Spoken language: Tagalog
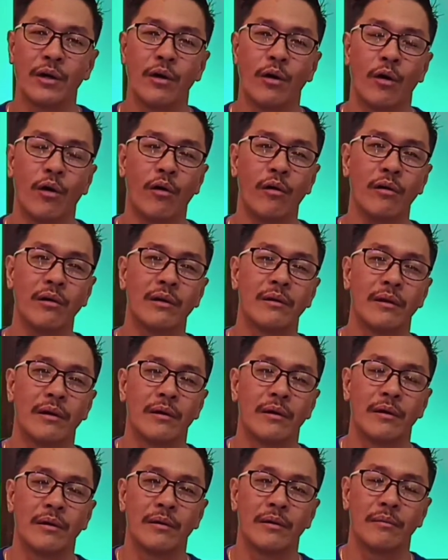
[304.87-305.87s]
All
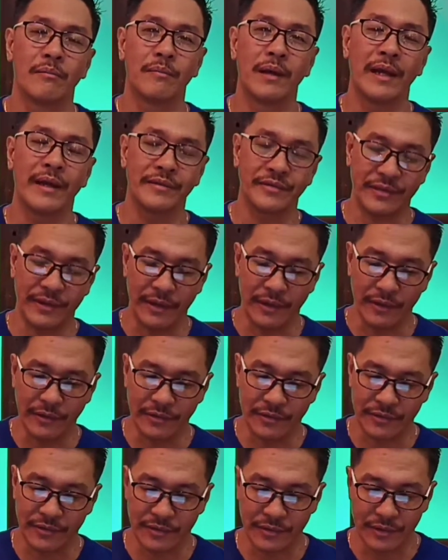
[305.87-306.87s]

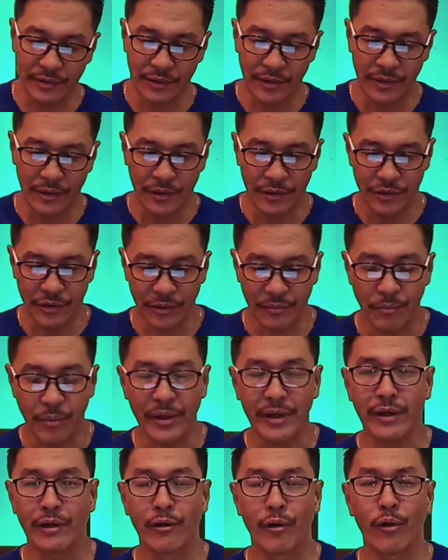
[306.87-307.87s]
blessings should
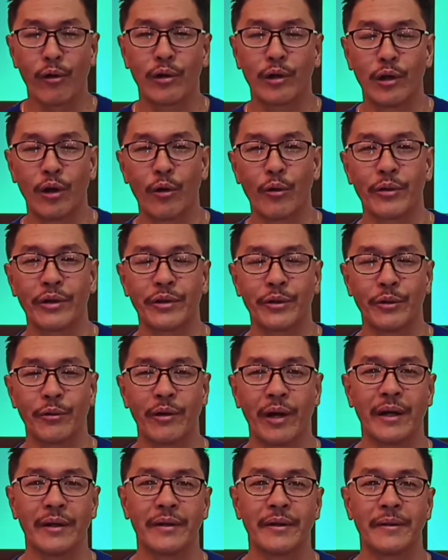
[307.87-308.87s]
bring glory to God.